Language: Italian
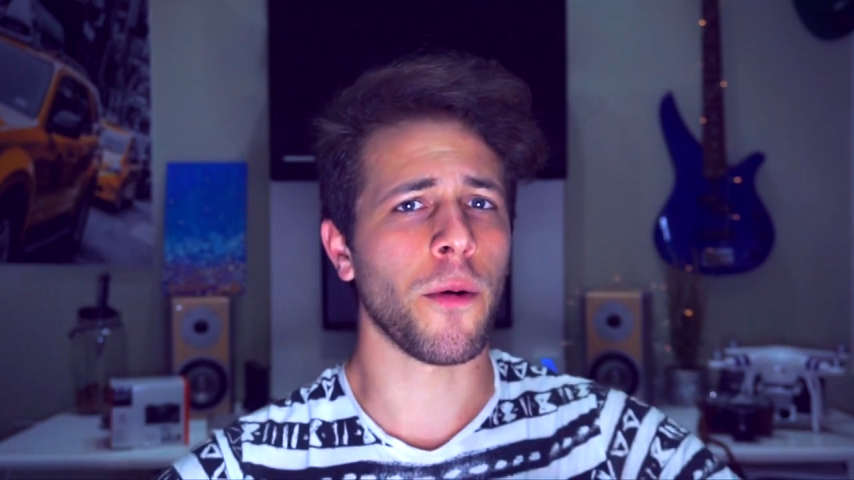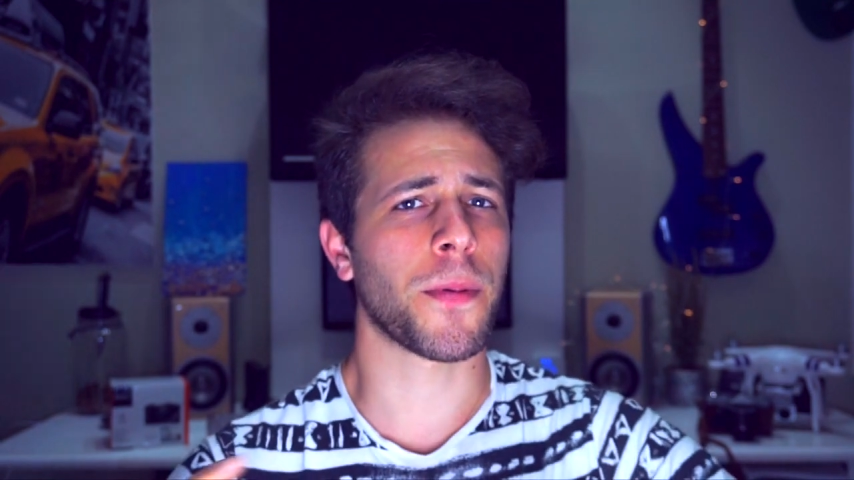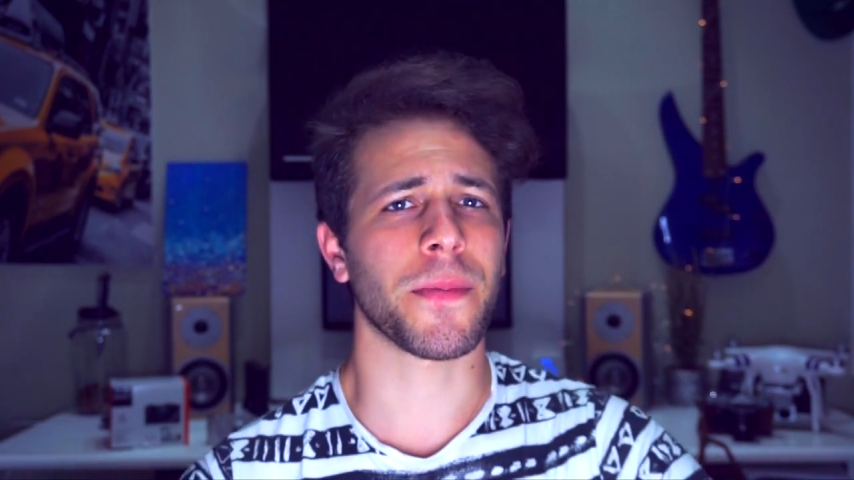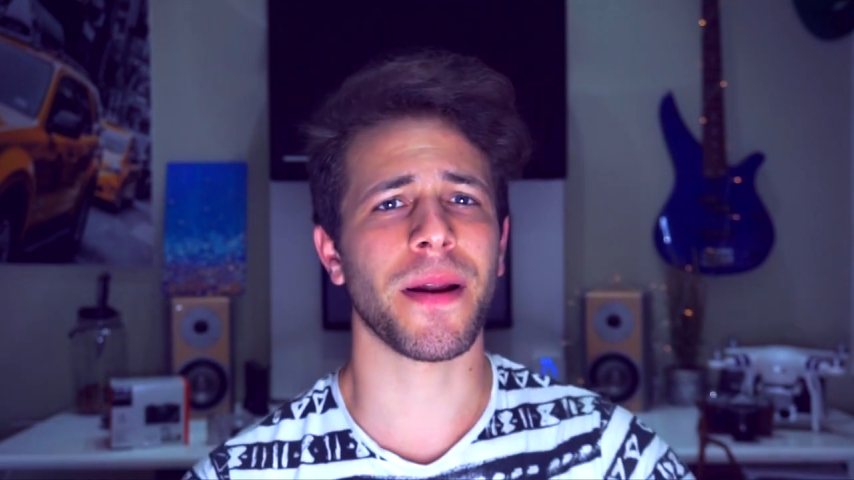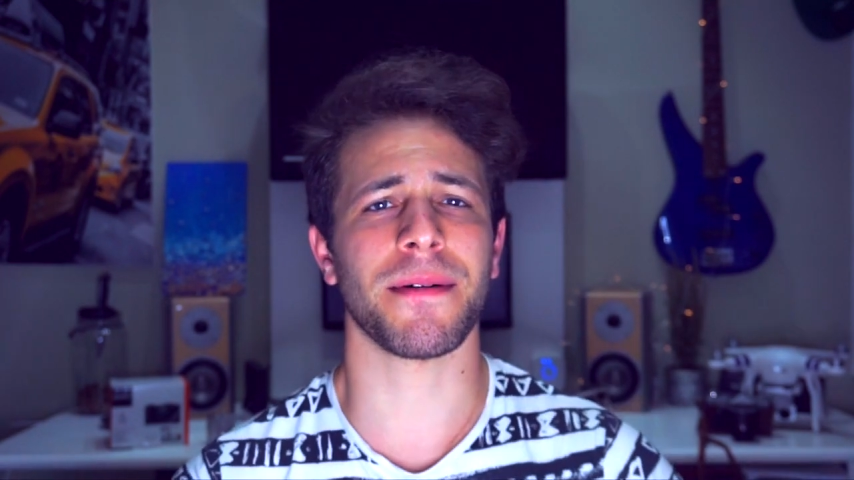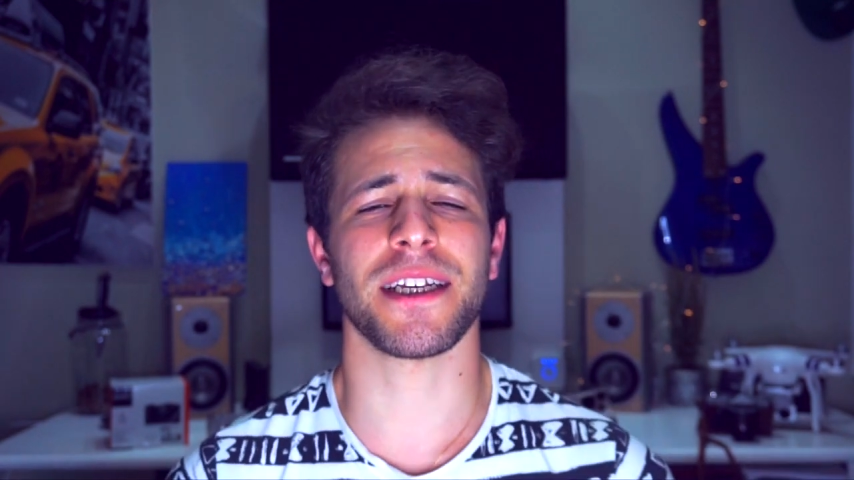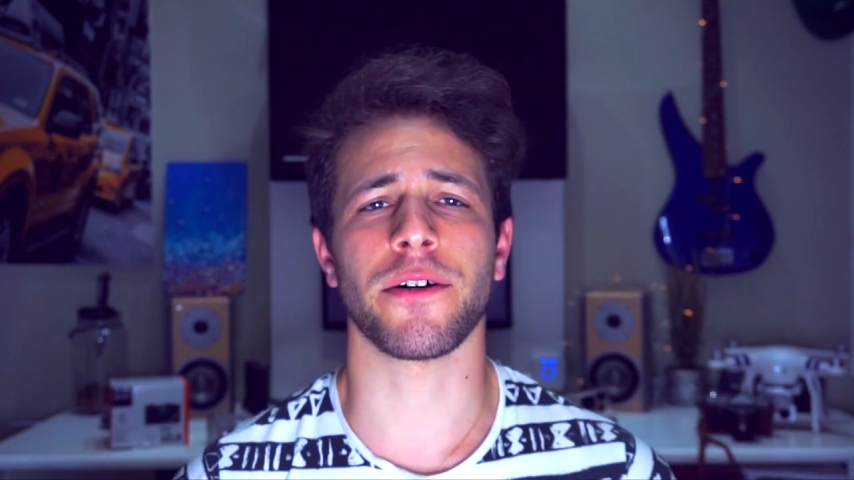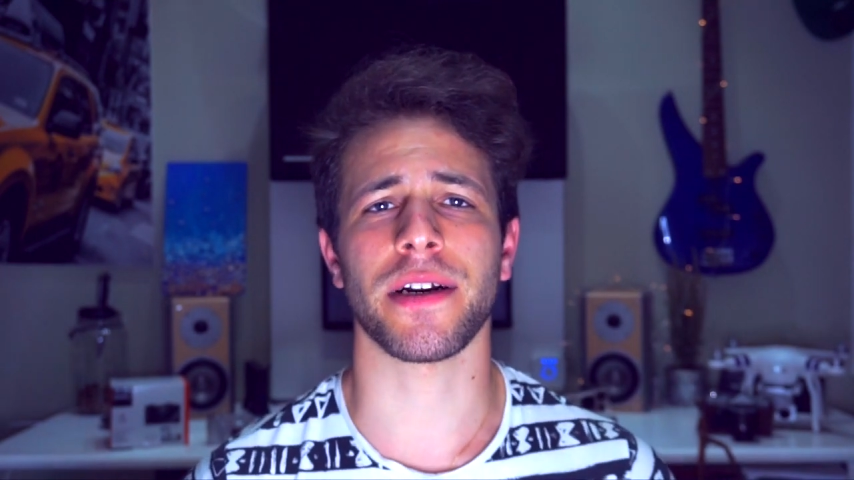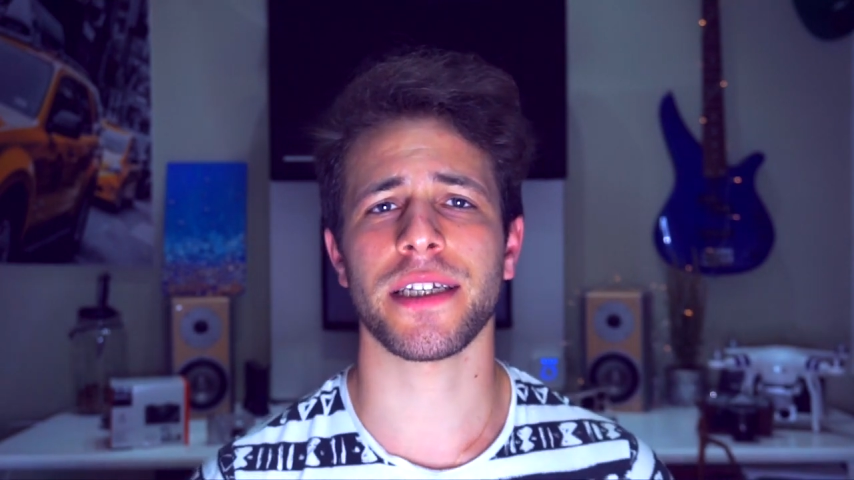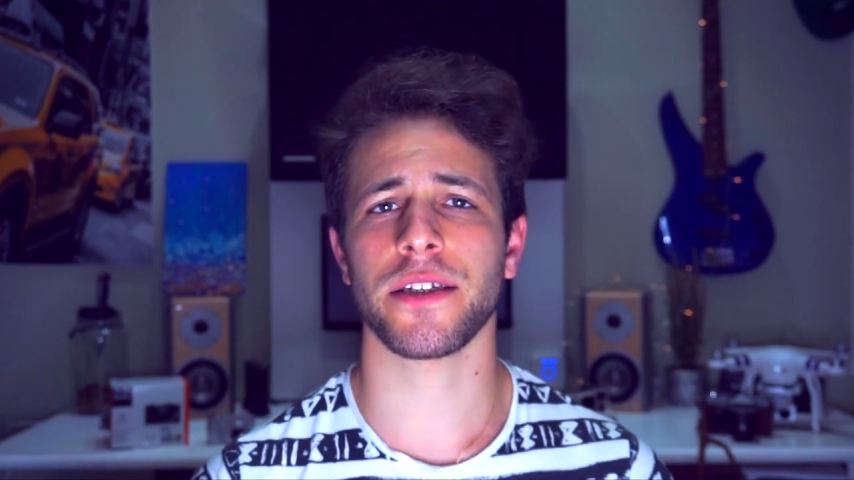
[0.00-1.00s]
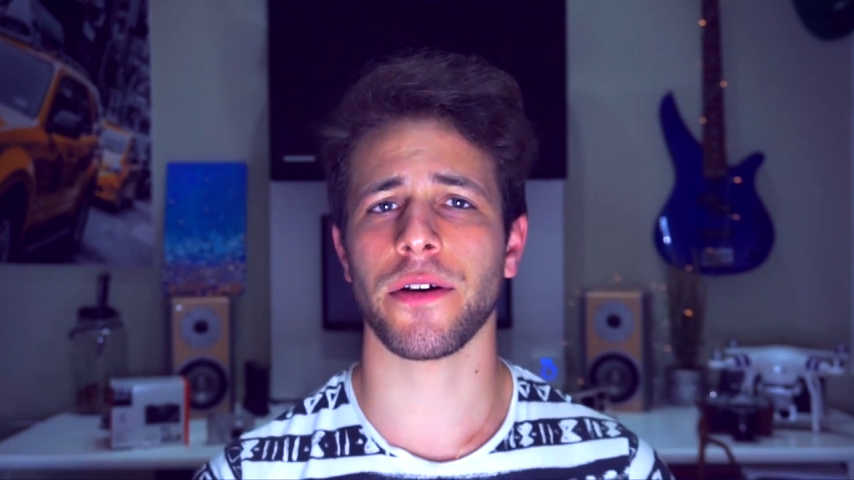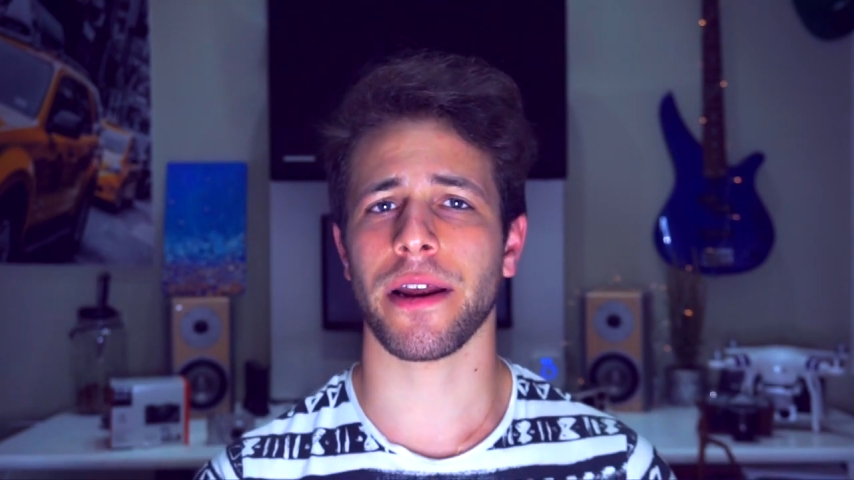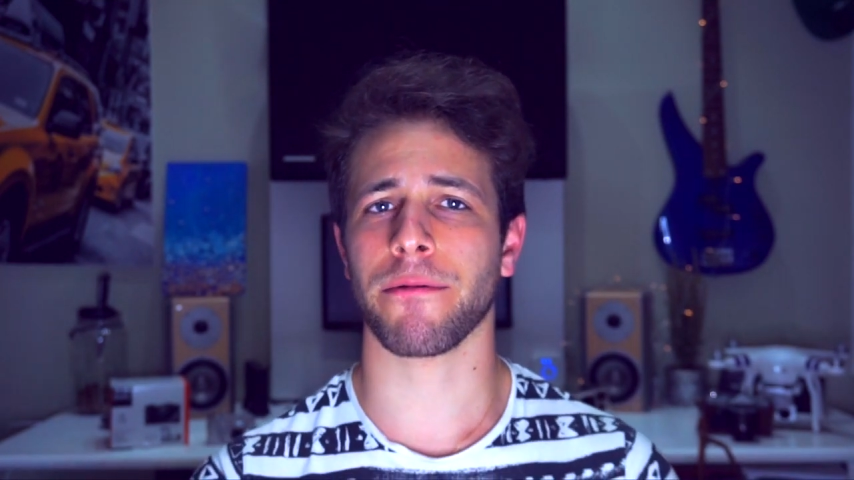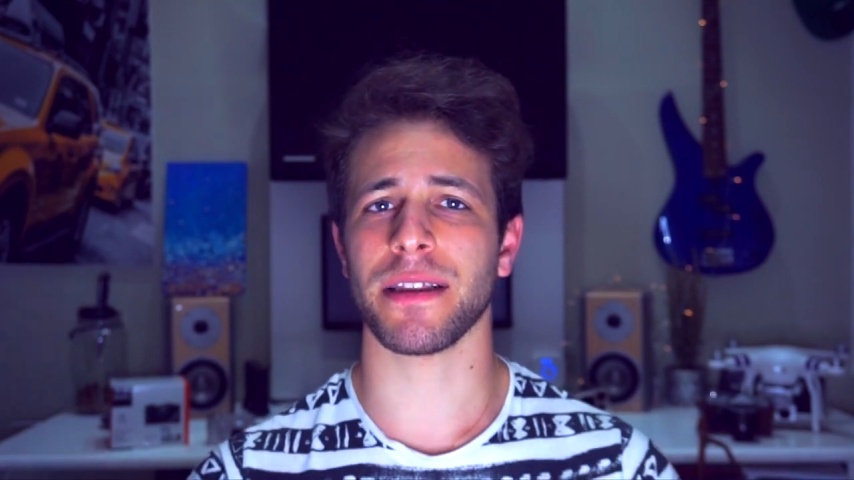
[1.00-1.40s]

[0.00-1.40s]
ho un problema di connessione,